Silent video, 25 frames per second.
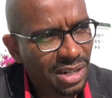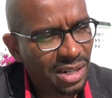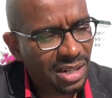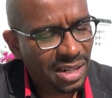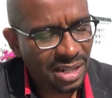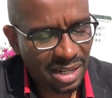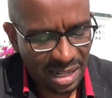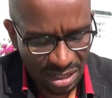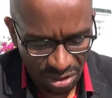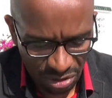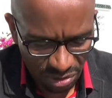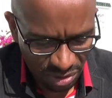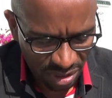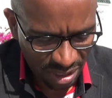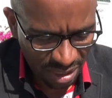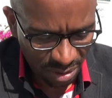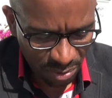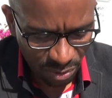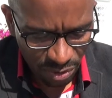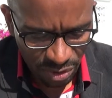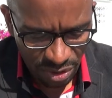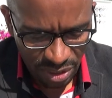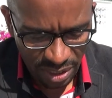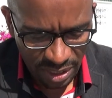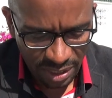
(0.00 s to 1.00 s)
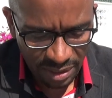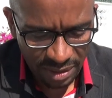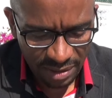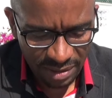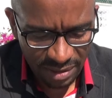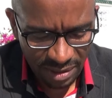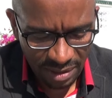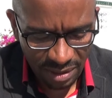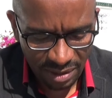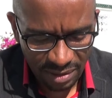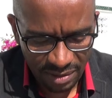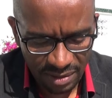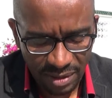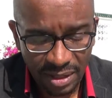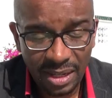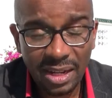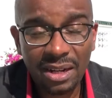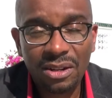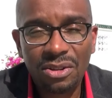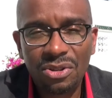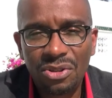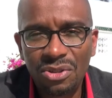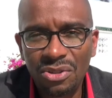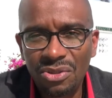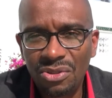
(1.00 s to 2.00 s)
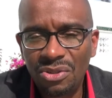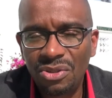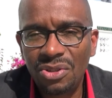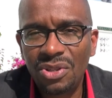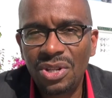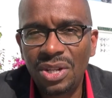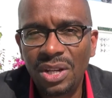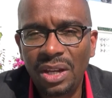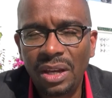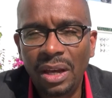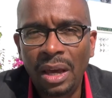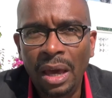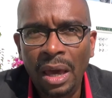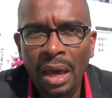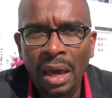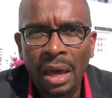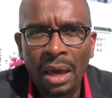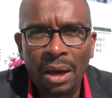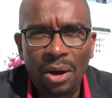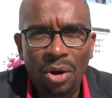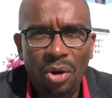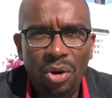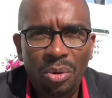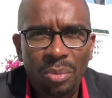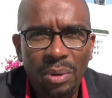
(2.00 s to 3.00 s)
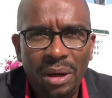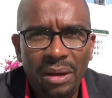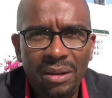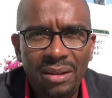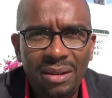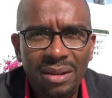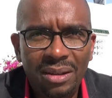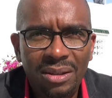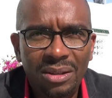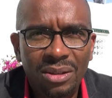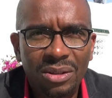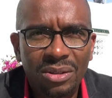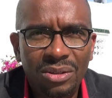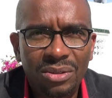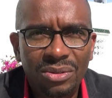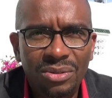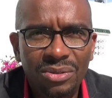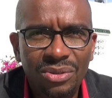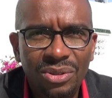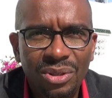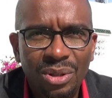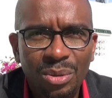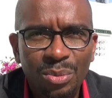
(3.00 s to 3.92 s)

la chose qui me gêne, c'est quelque chose que j'ai remarqué dans,